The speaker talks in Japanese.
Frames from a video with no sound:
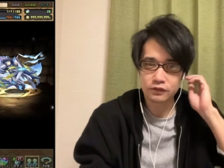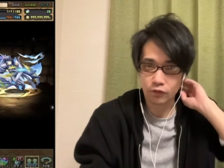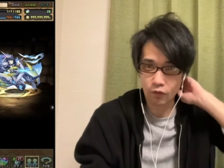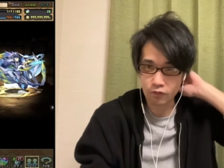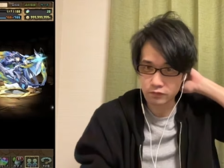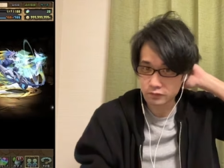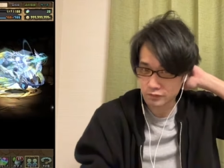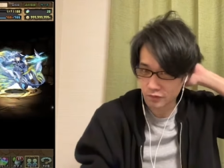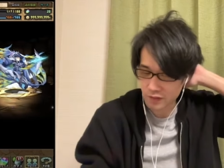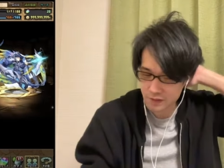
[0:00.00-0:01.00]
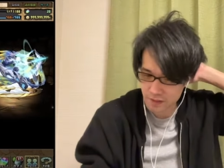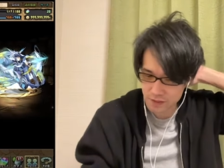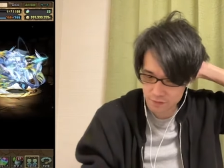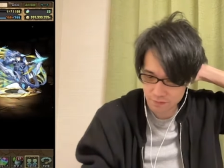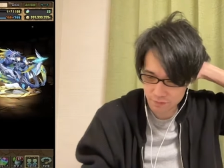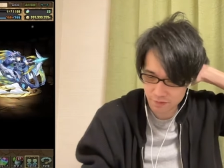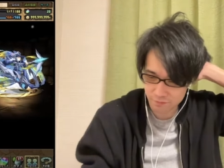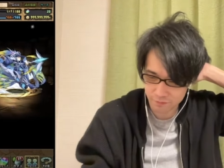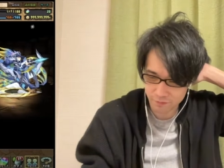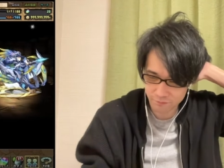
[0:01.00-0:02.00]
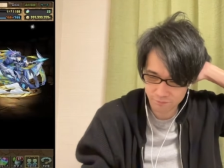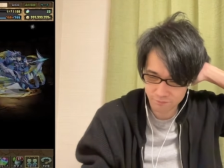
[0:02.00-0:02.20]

おこれはチェーンスマンコラボの